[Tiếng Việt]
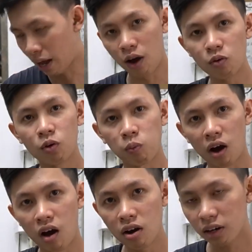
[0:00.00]
áo cột
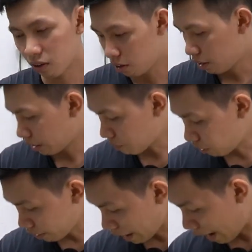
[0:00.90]
ngón, cái
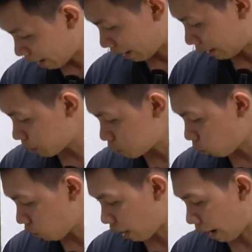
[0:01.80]
phần da này tiếp
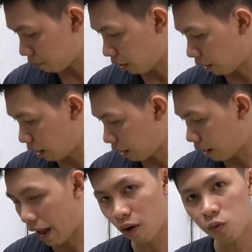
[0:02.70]
xúc với lại phần
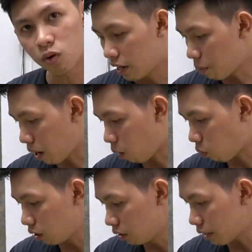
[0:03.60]
áo. Nếu mà không
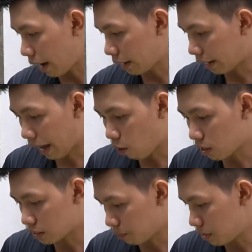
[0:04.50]
có lưới này thì cái áo
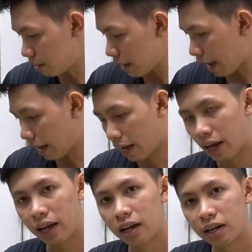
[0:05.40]
này sẽ bị dính da,
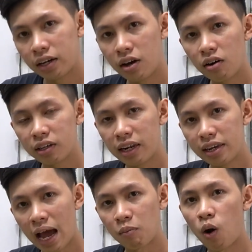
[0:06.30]
nó dính
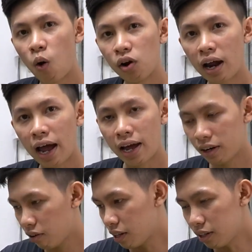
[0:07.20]
da mồ hôi ra,
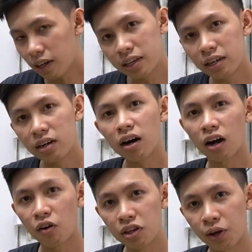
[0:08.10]
nó dính rất là
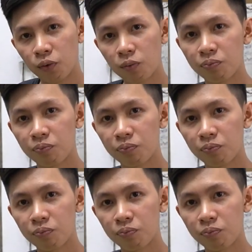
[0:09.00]
khó chịu.